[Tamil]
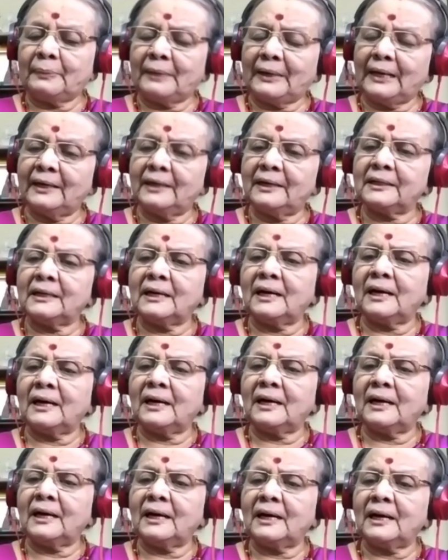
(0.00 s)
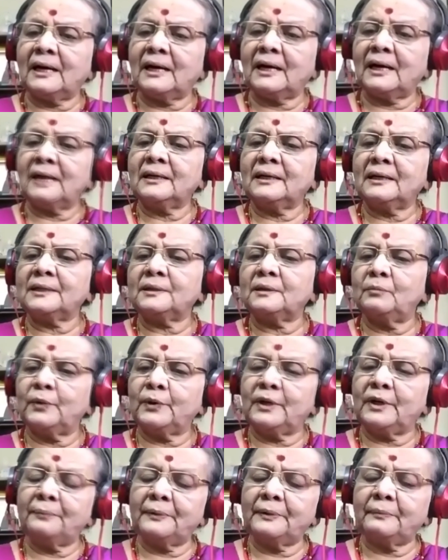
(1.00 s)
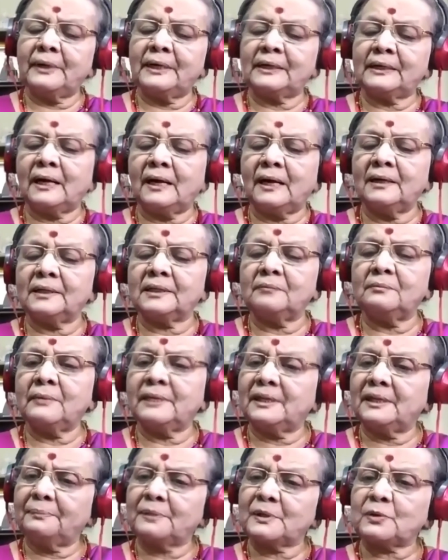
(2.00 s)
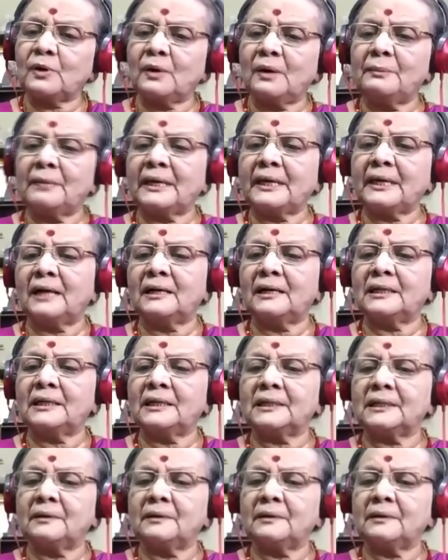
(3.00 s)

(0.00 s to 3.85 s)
பிள்ளையாருக்காகட்டும் முருகப்பெருமானுக்காகட்டும் ஐயப்ப சுவாமிக்காகட்டும்